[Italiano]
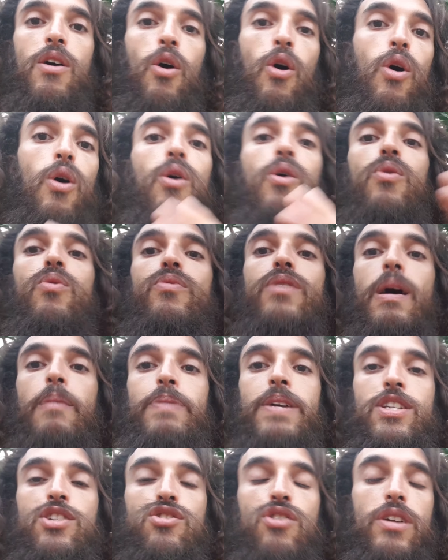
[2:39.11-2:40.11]
o una
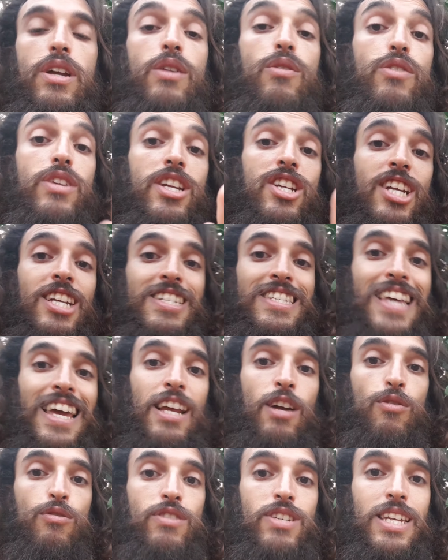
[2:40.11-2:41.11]
persona non riesce a
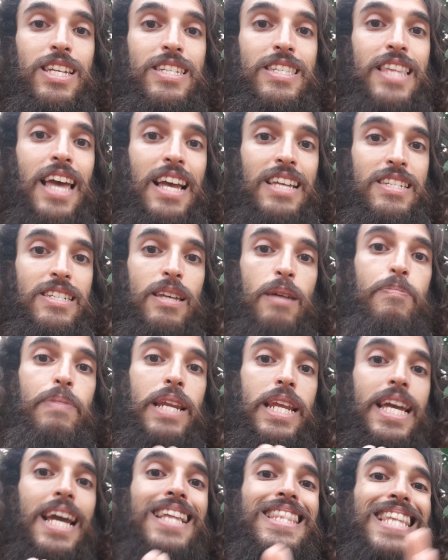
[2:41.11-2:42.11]
stare con se stessa
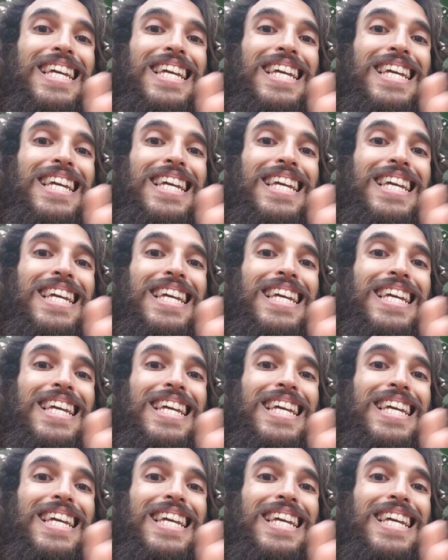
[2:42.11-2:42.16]
perché